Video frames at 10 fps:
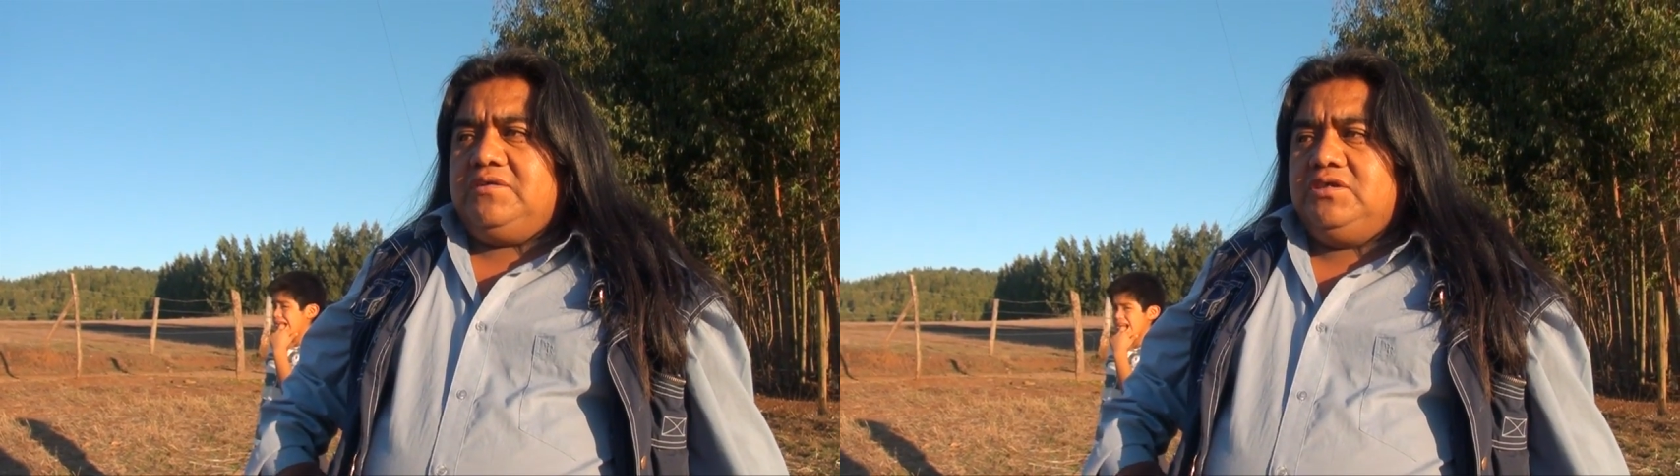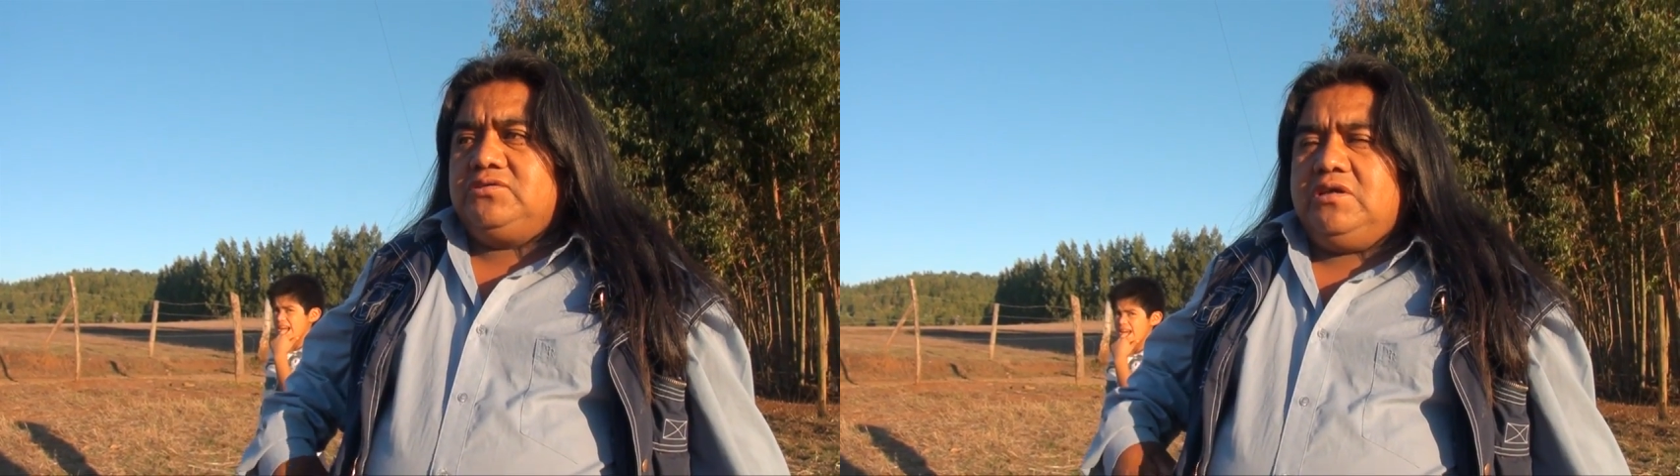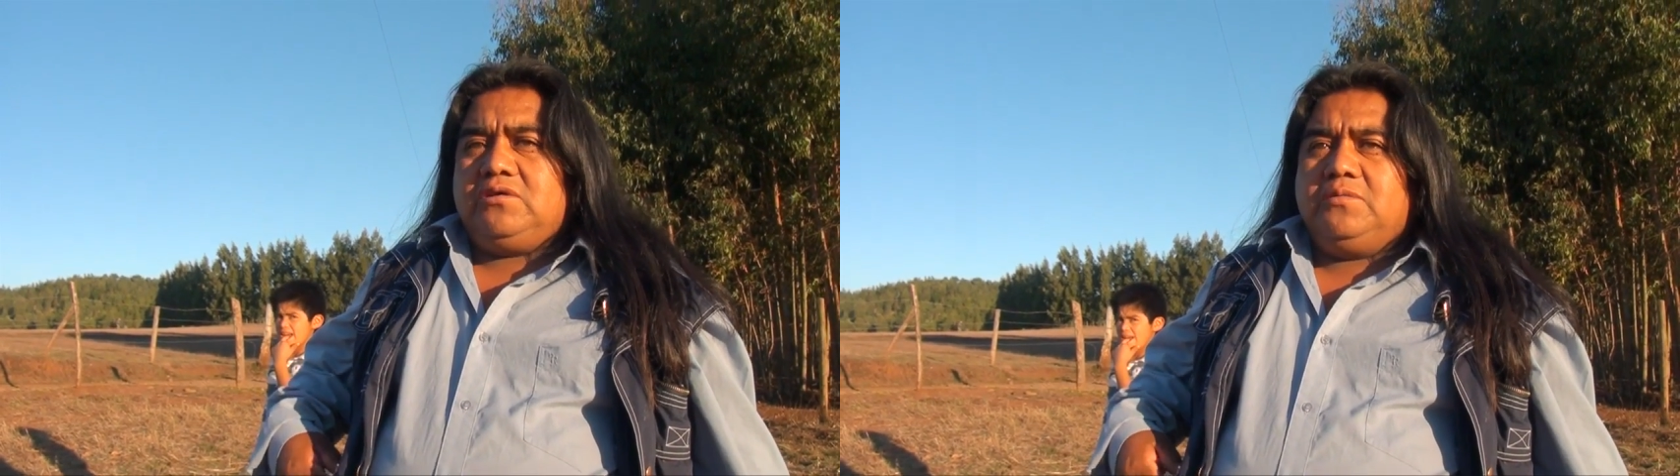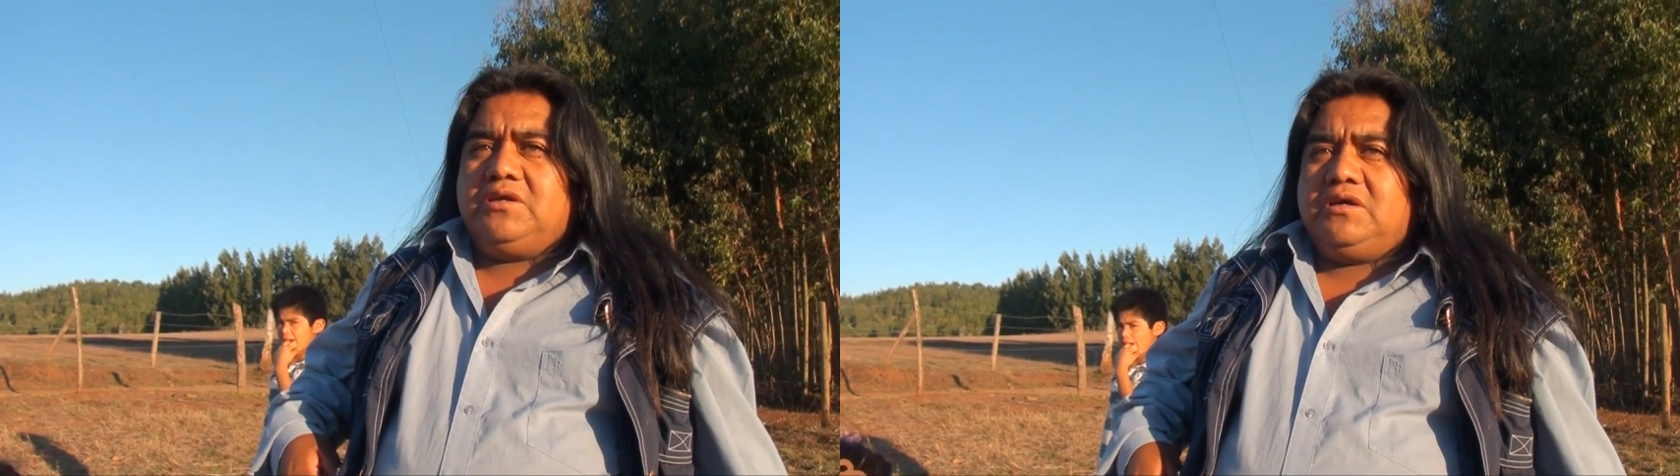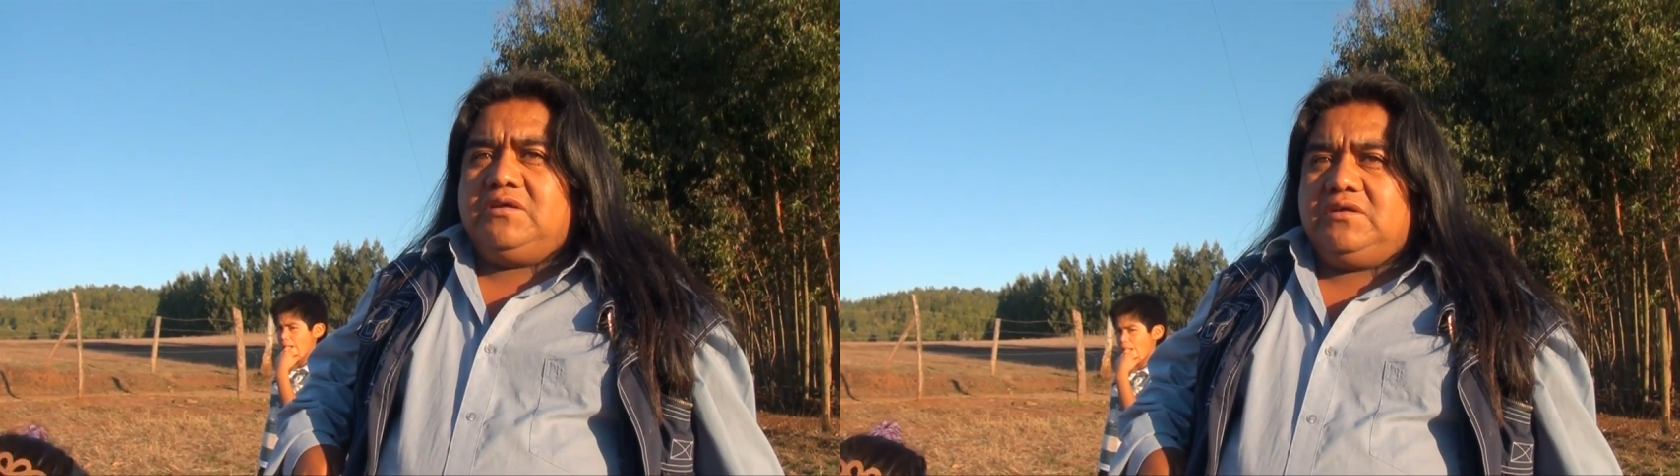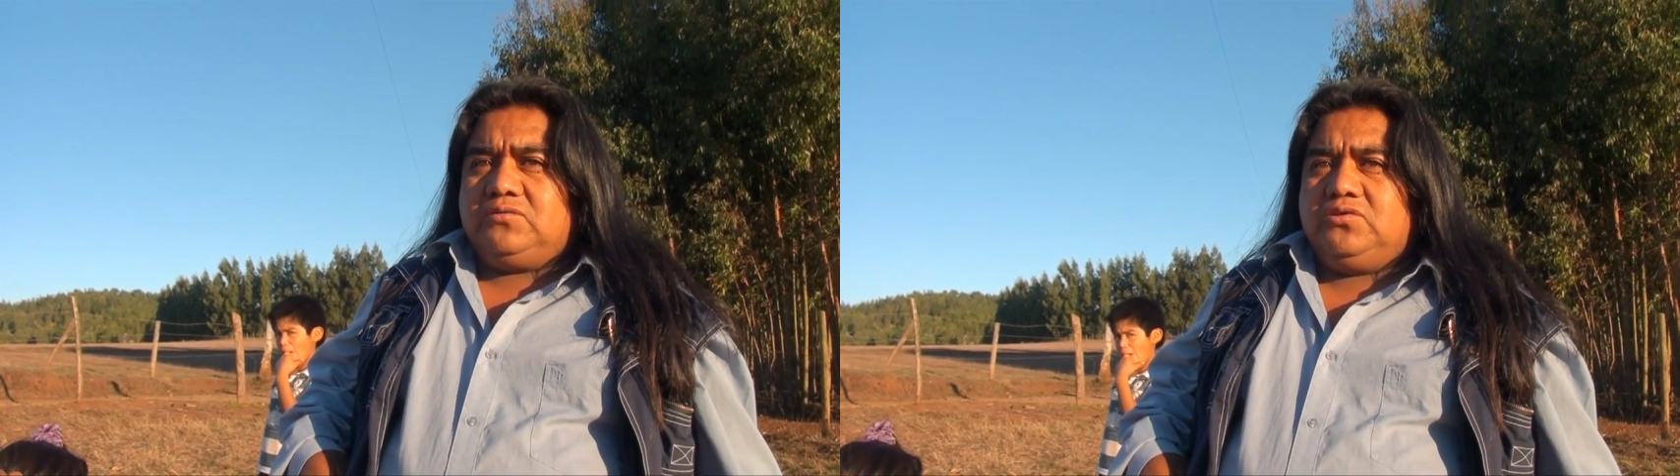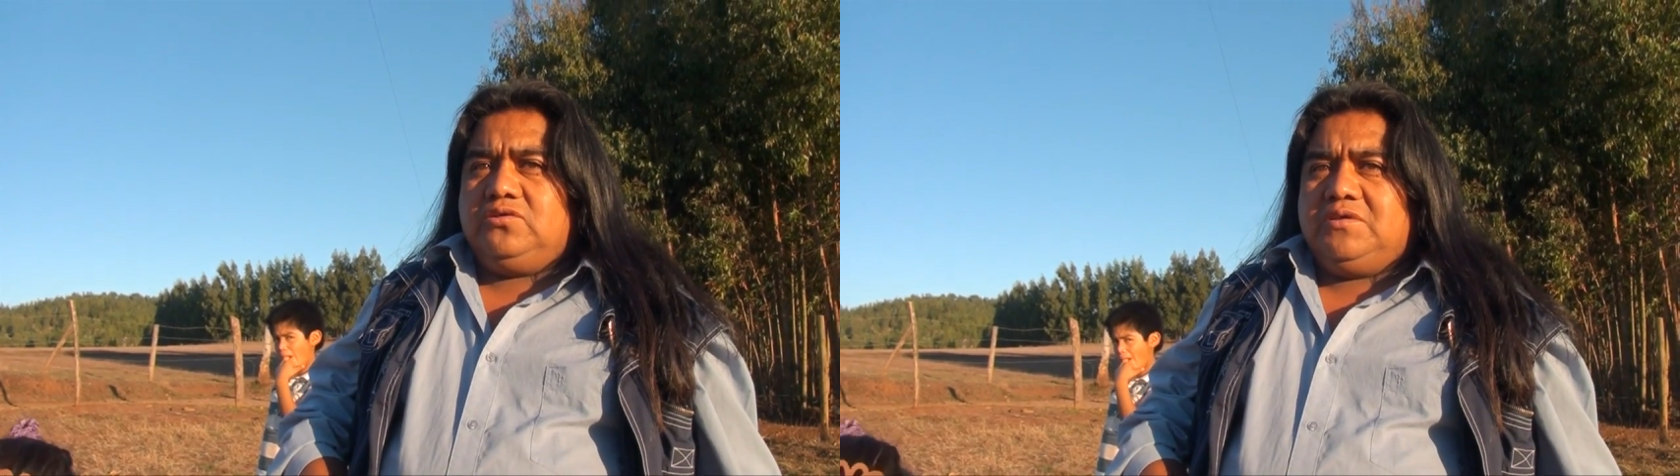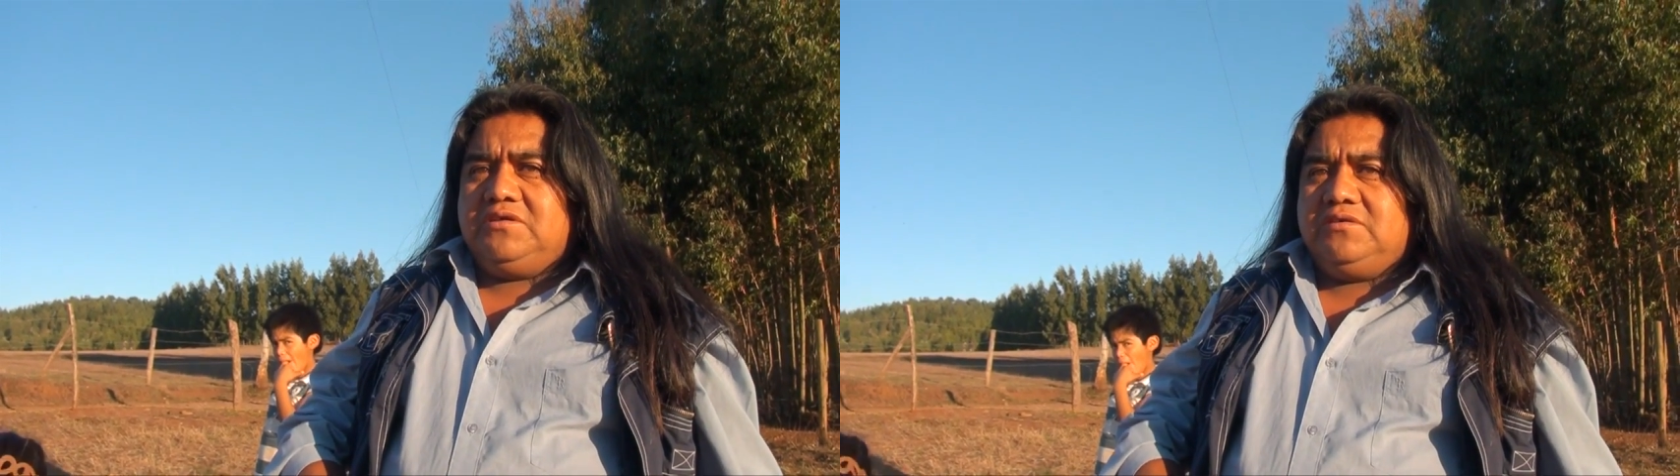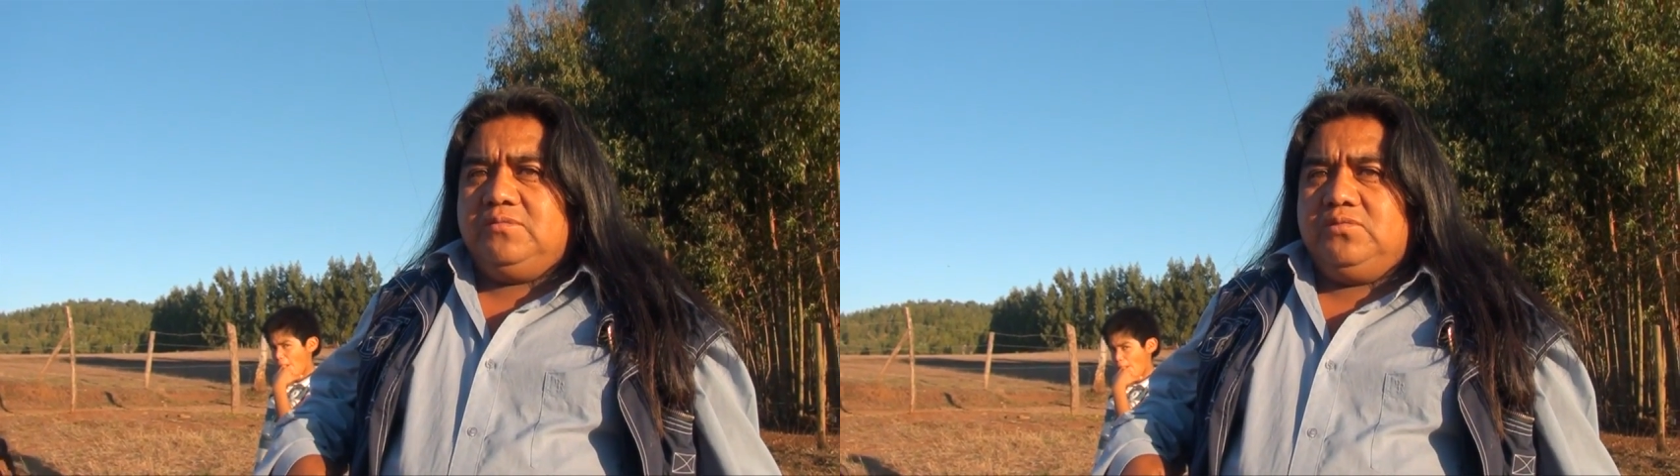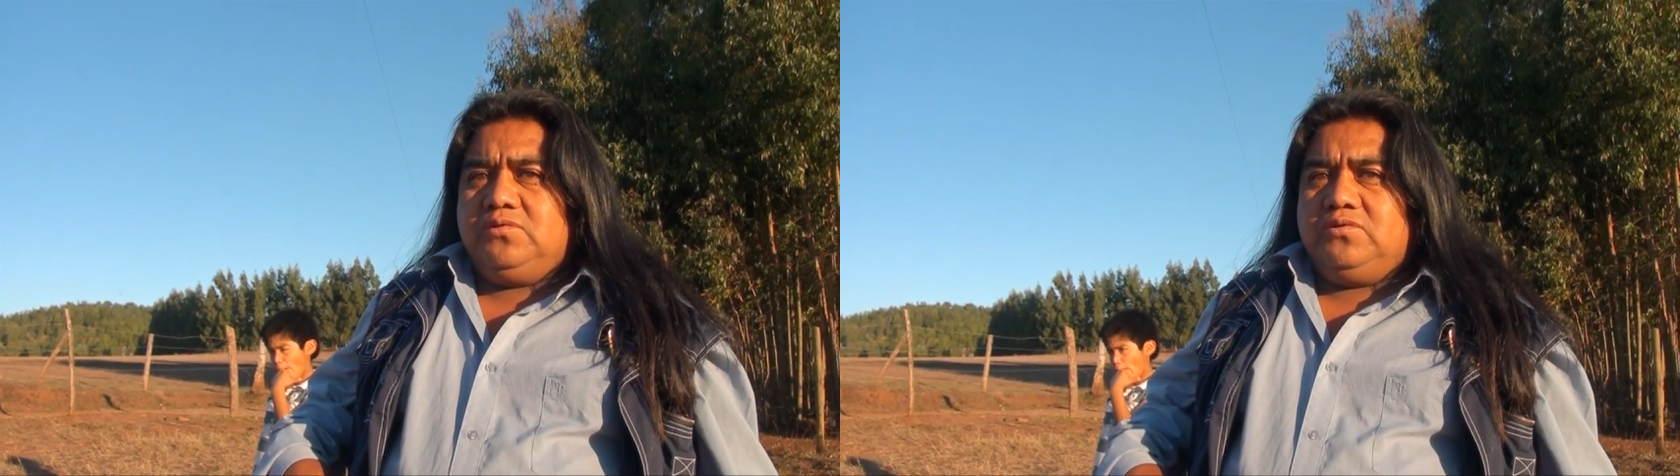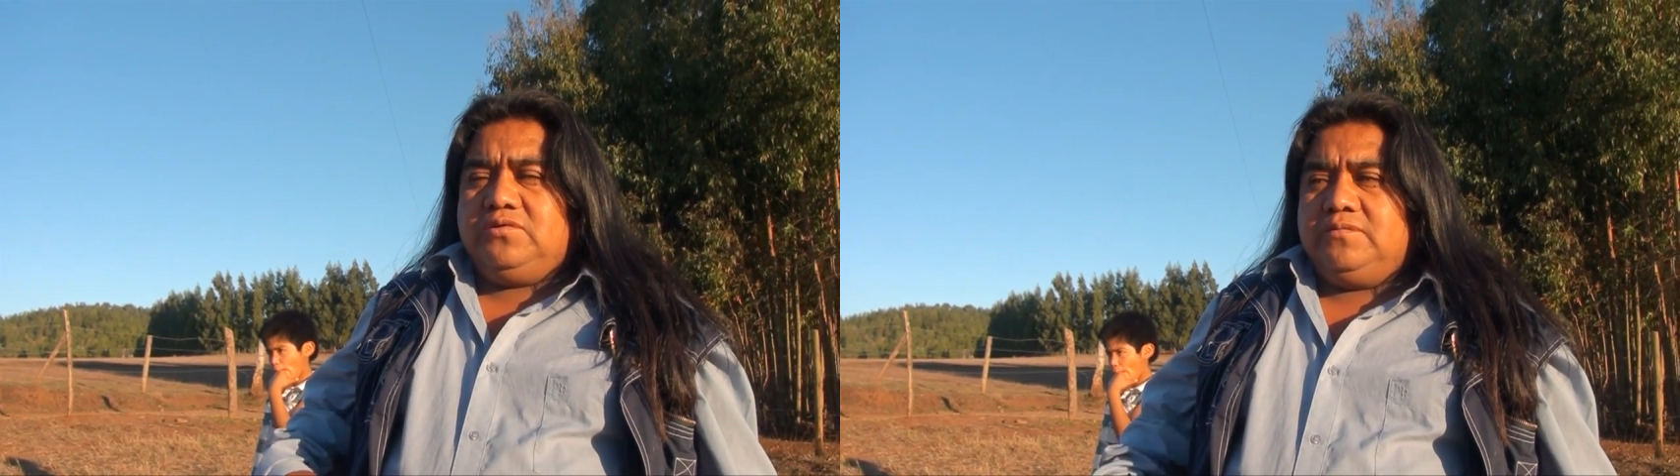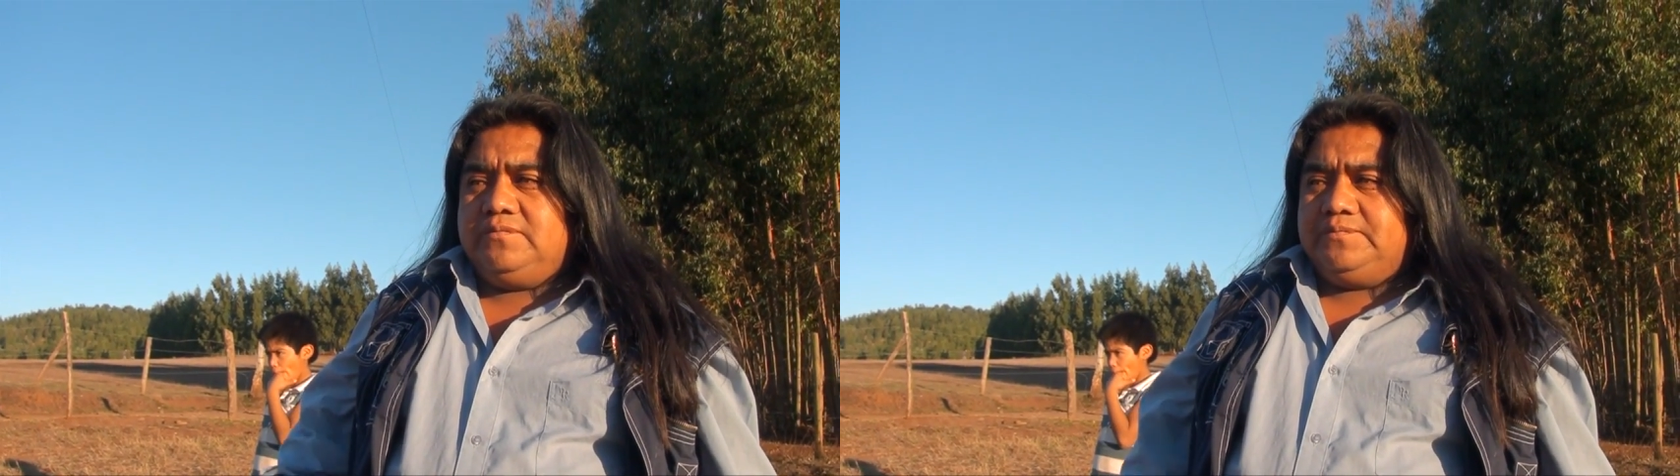dentro de la comunidad autónoma de Temucuicuy.